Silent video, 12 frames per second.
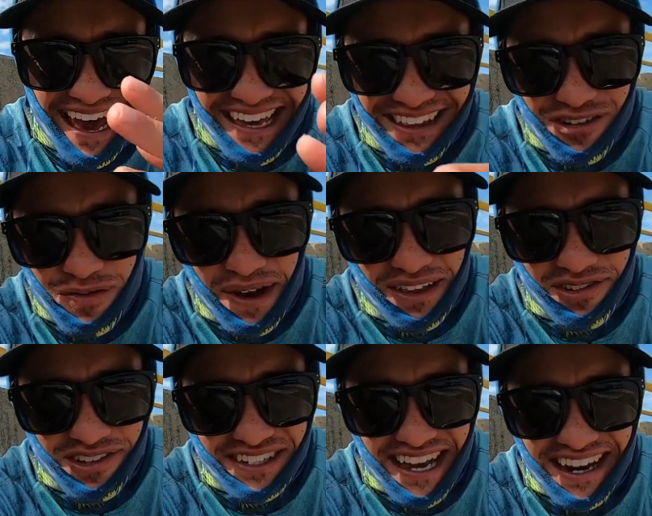E aí turma,
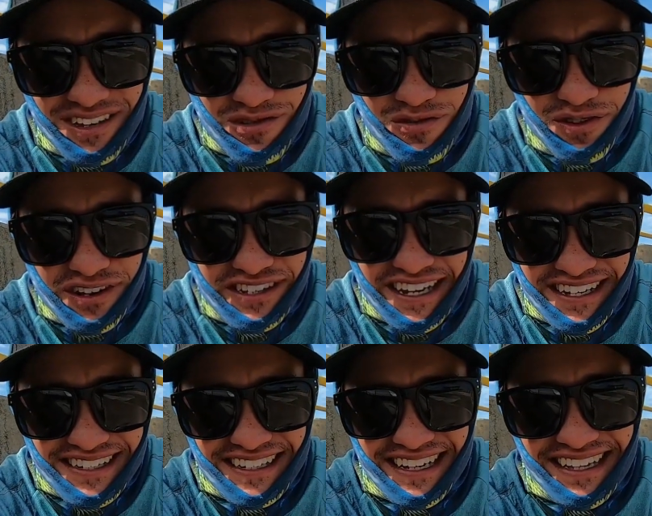tudo certo com
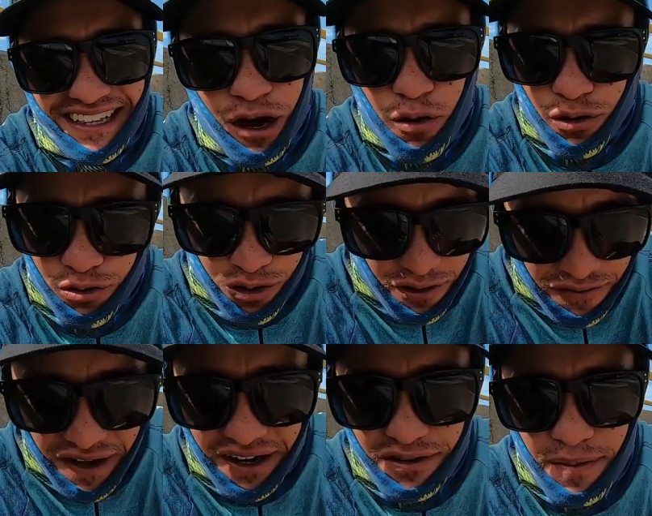vocês? Então eu tô
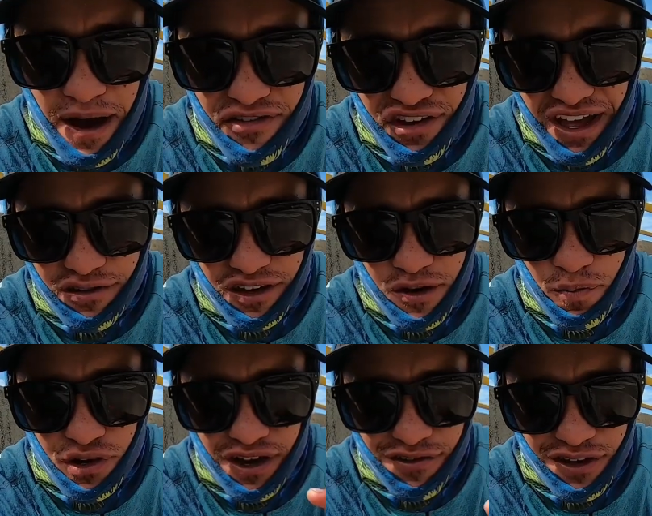falando abaixado aqui
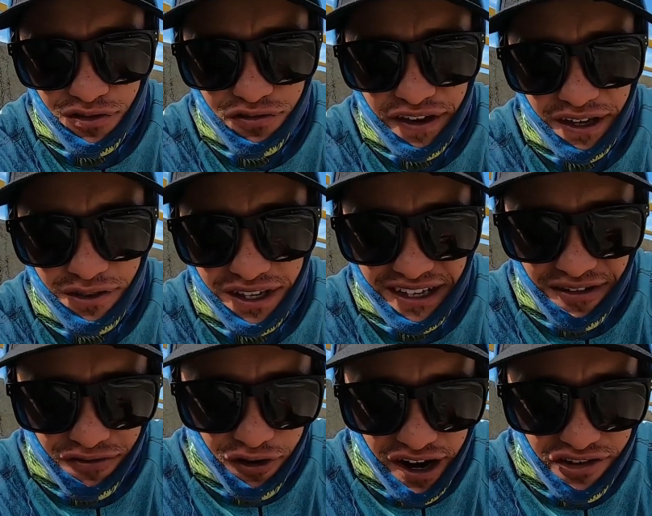por causa do vento que
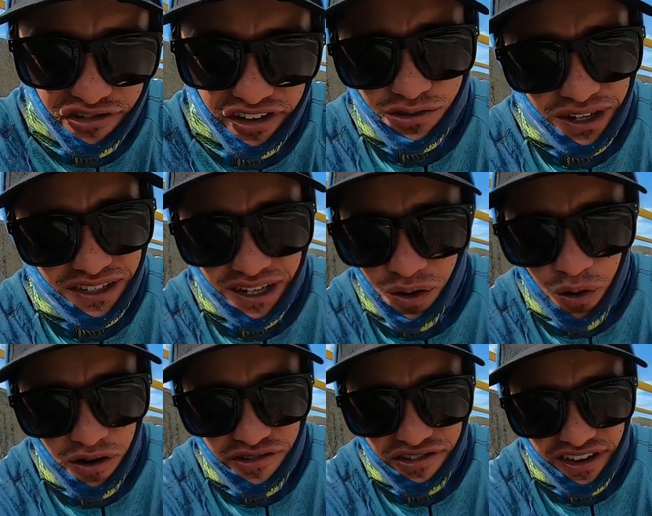tá forte Situação
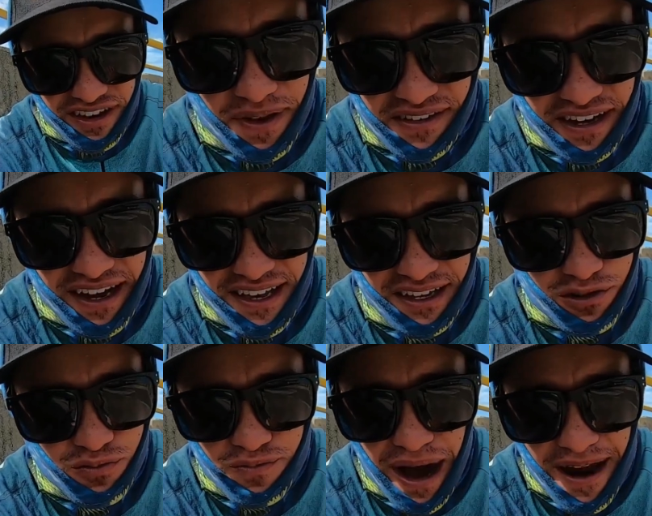hoje, pescaria
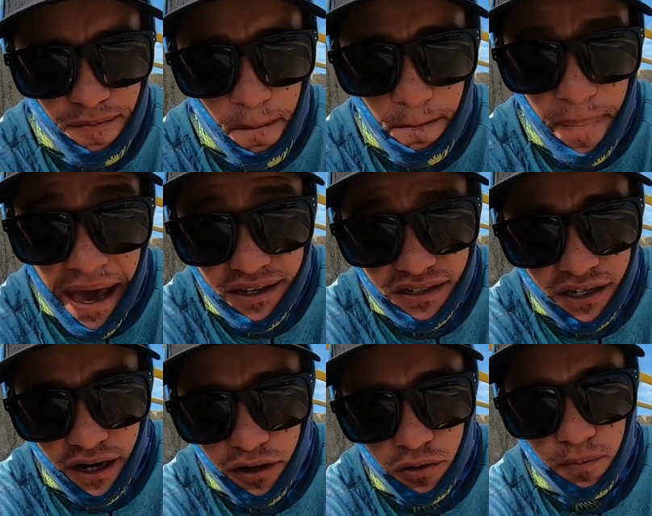num mar bem
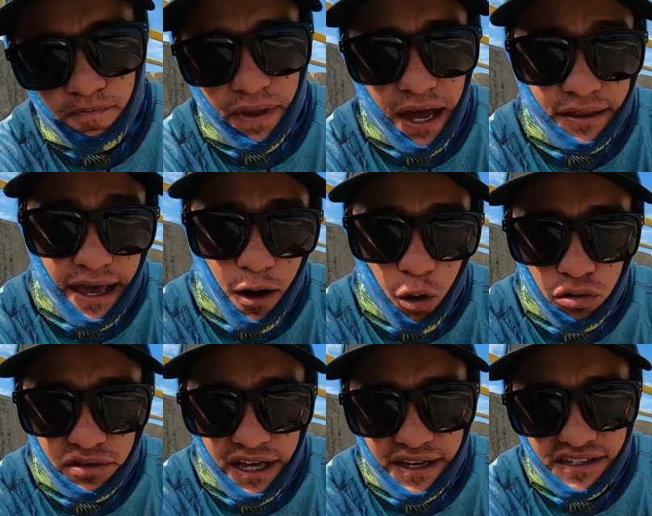estranho até
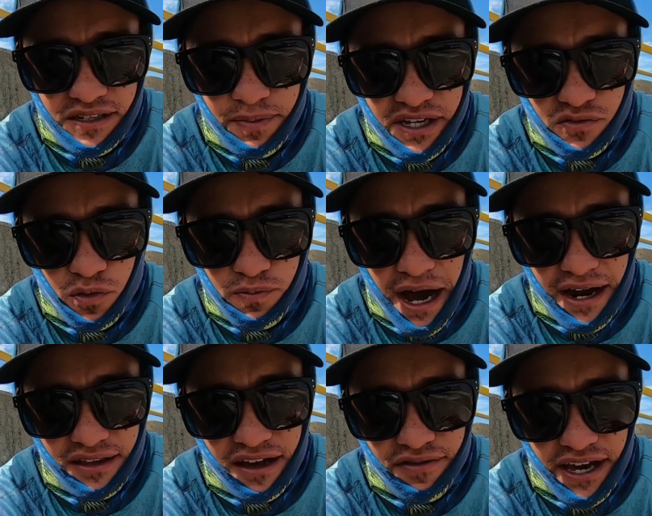ontem esse mesmo
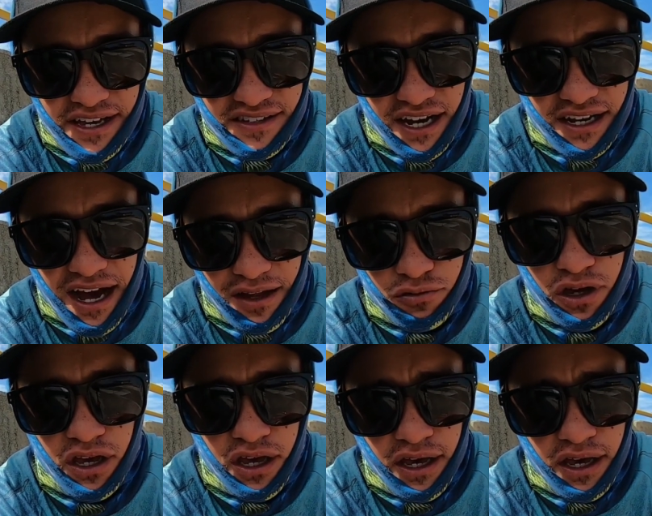mar estava ressacado.